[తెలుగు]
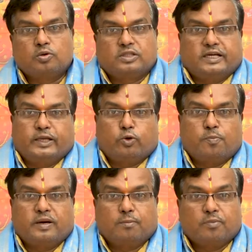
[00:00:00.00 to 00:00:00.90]
ఉంటుంది నేనే
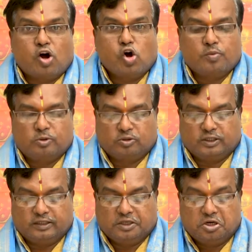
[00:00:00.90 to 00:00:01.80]
గొప్ప అనే భావం
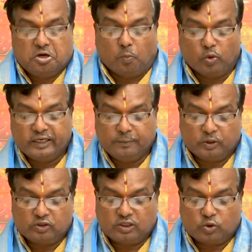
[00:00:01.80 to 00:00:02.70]
ఉంటుంది మొండి
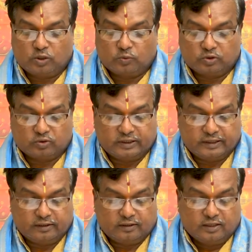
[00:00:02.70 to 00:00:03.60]
పట్టుదల కూడా ఉంటుంది
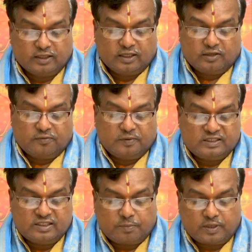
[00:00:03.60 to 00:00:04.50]

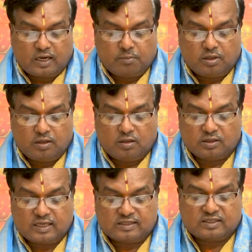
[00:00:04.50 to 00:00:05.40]
విద్య ప్రారంభంలో
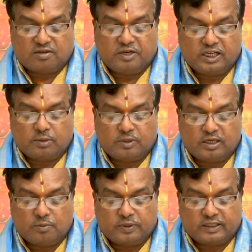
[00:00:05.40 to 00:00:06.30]
కాస్త
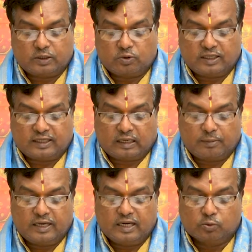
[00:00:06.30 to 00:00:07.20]
వెనుకబడినప్పటికీ కూడా
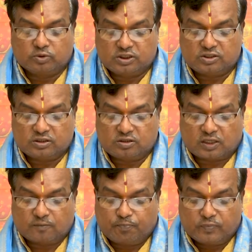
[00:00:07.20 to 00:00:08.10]
క్రమేణా వృద్ధి చెందుతారు